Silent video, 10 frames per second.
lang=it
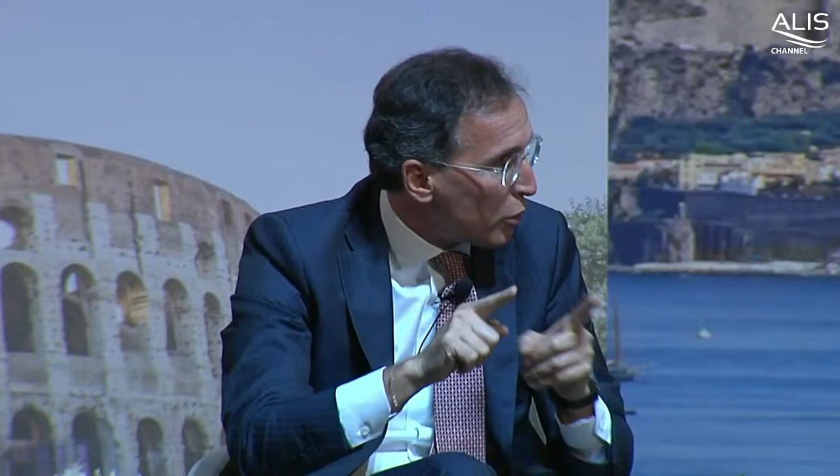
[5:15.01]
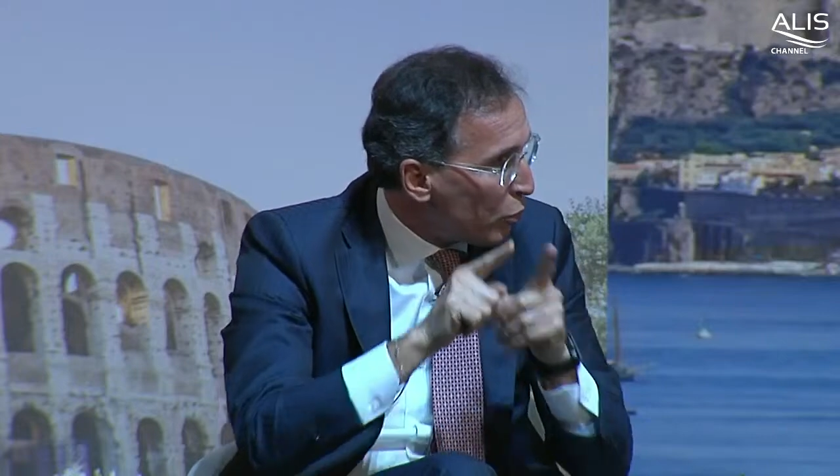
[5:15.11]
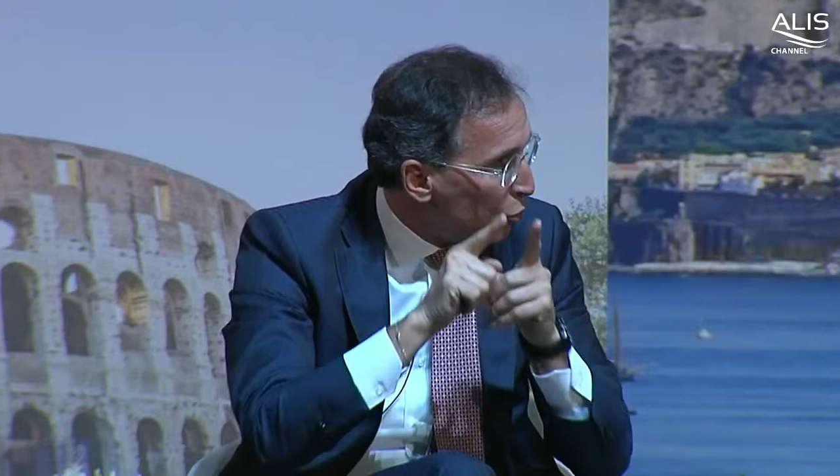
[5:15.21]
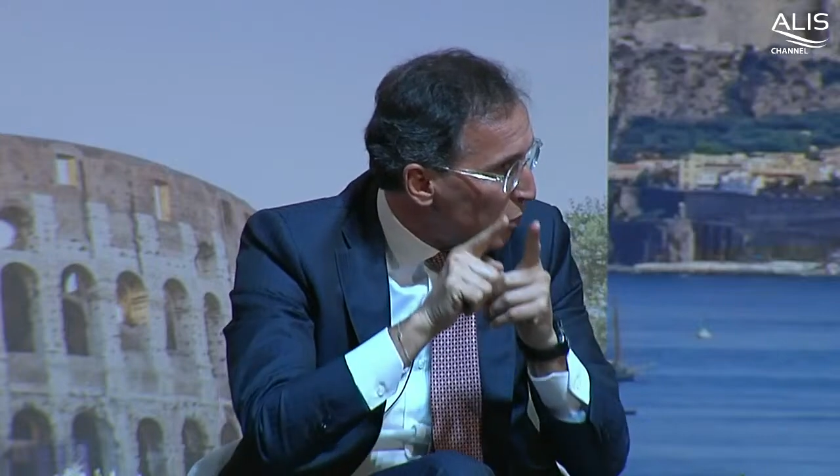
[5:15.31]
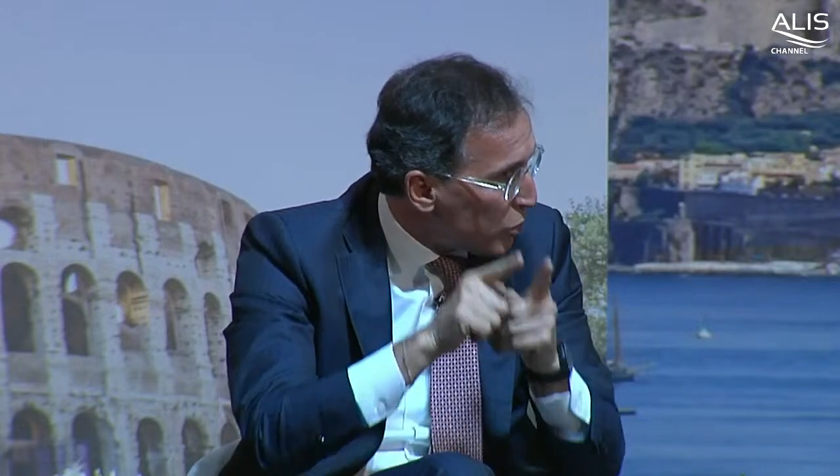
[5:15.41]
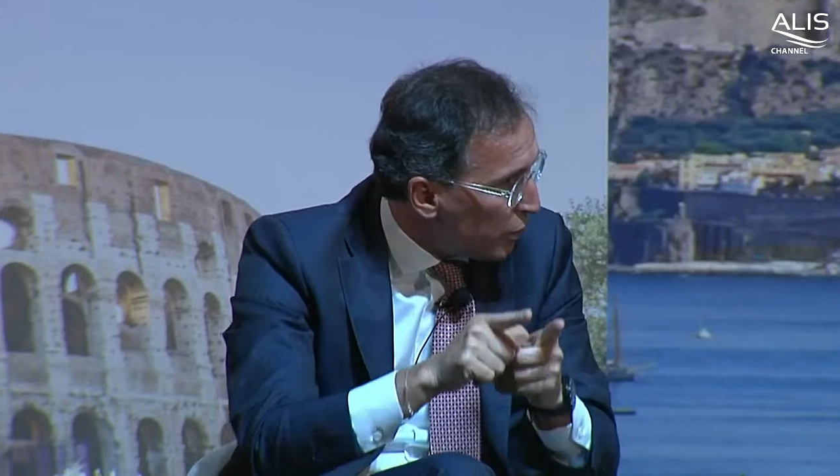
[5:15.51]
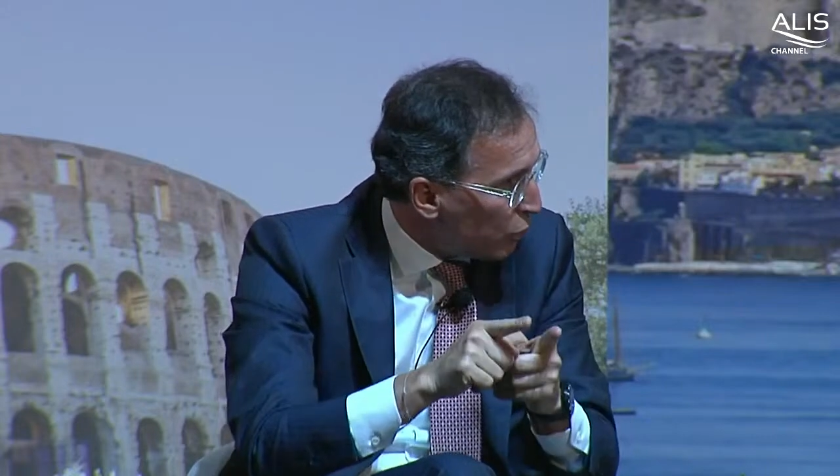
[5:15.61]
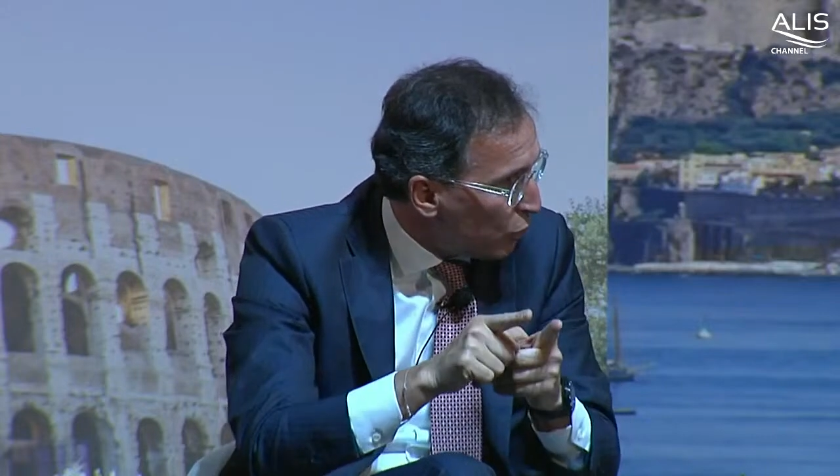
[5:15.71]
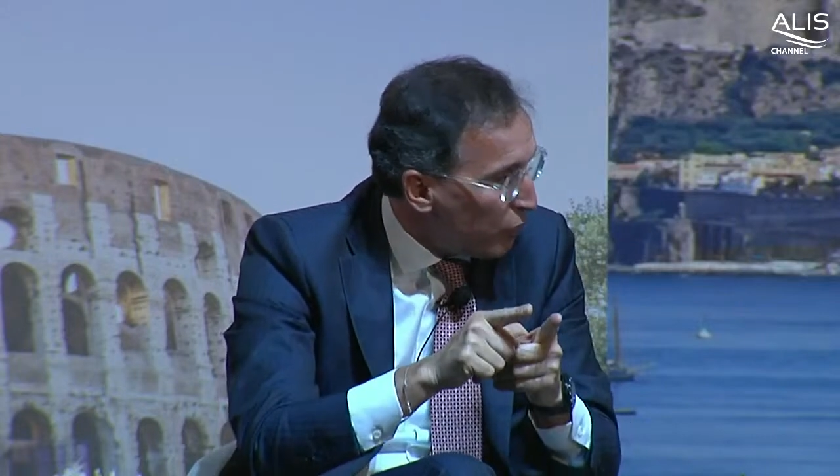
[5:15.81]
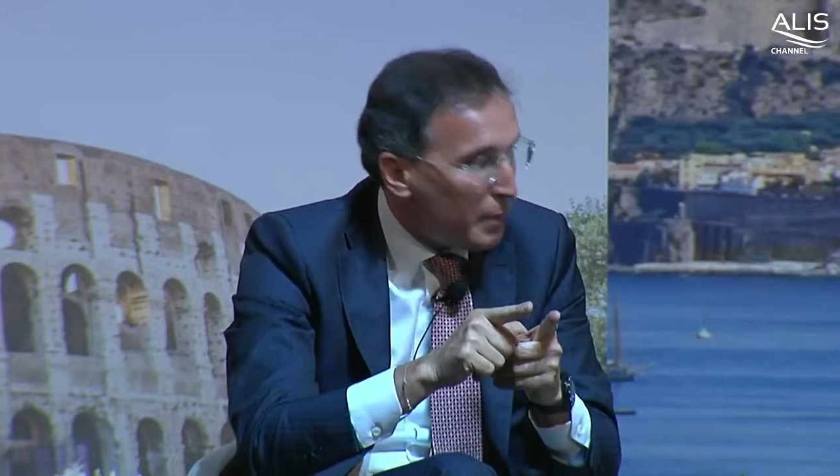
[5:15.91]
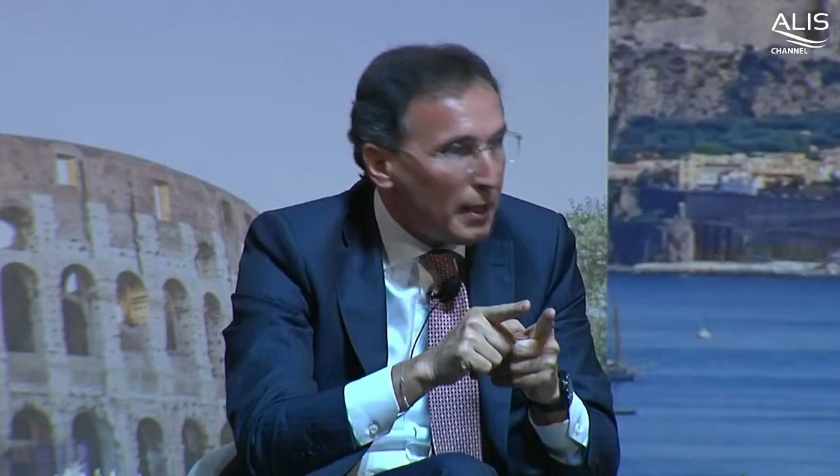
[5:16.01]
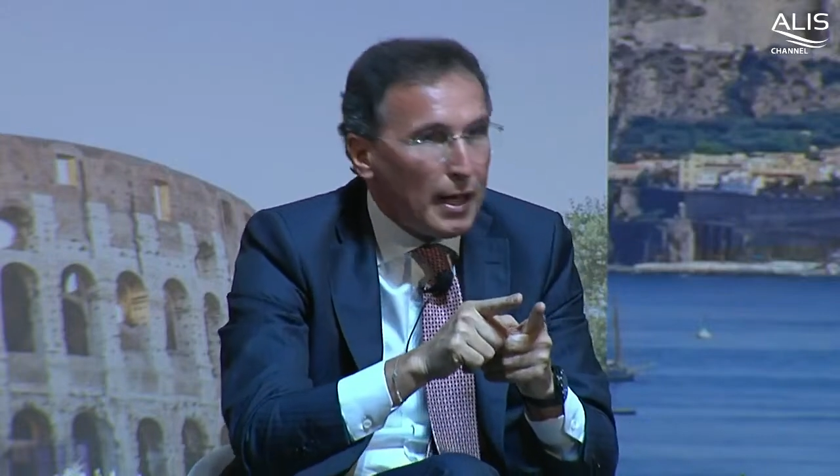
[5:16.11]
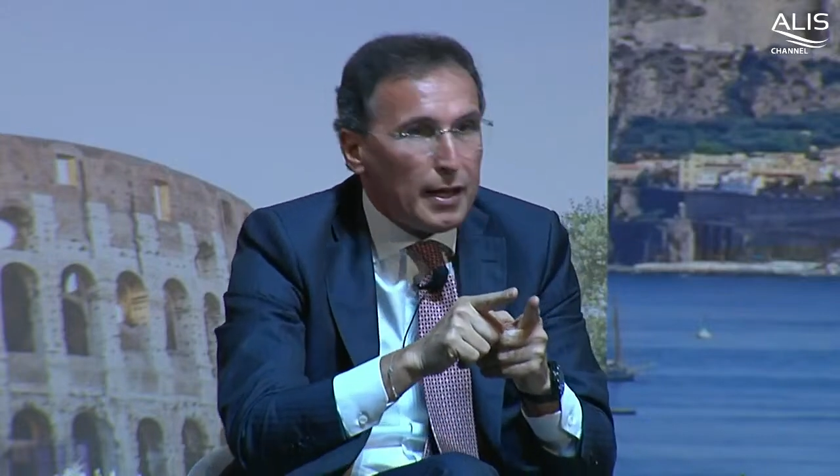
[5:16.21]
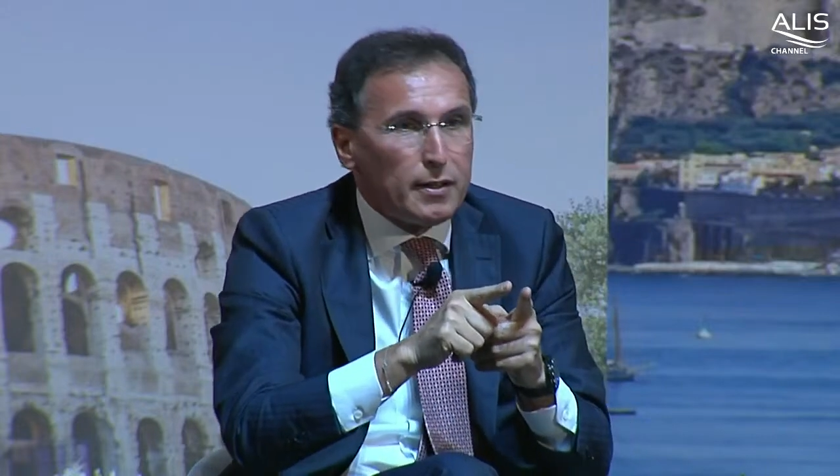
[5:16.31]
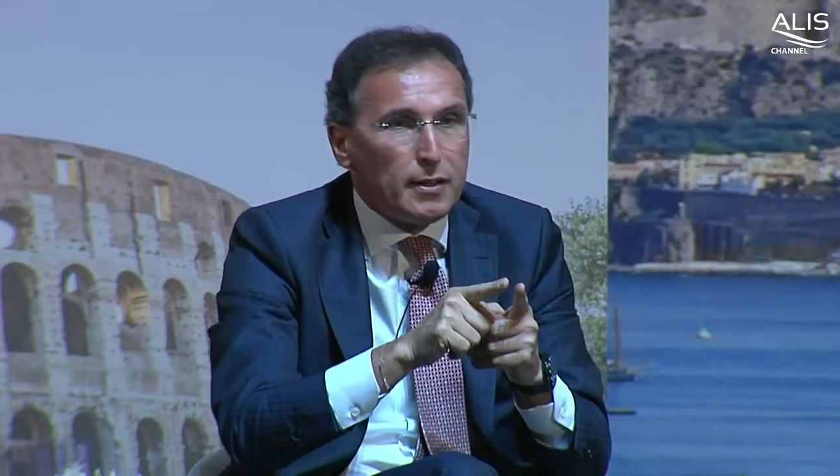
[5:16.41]
con 209
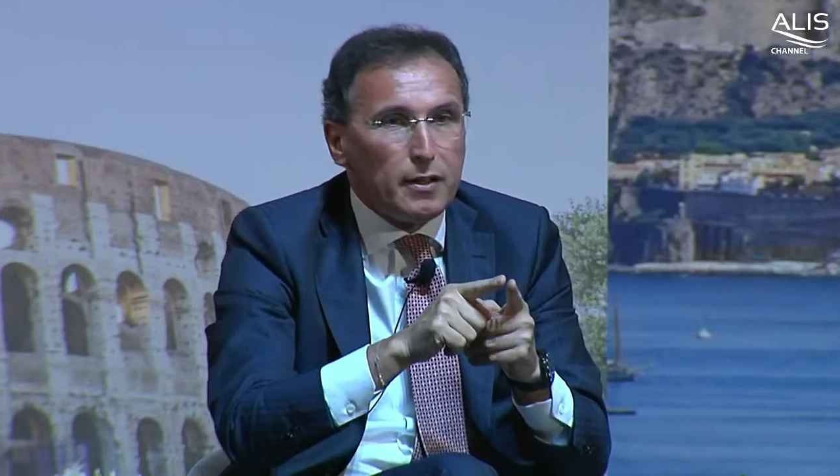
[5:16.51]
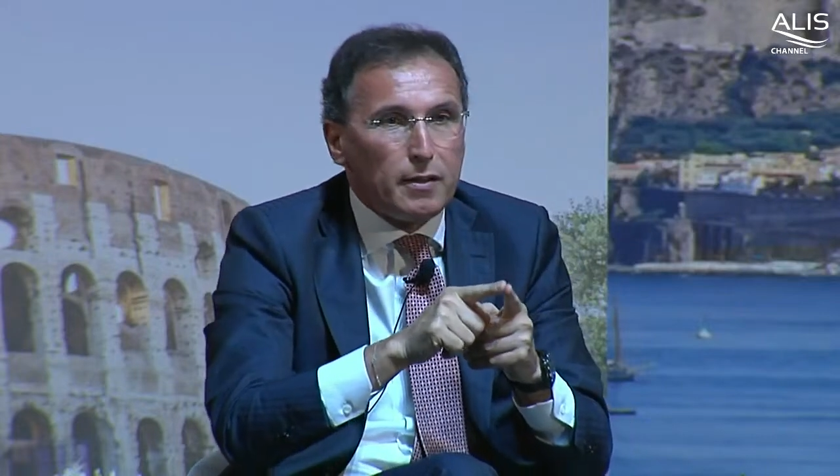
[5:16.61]
miliardi.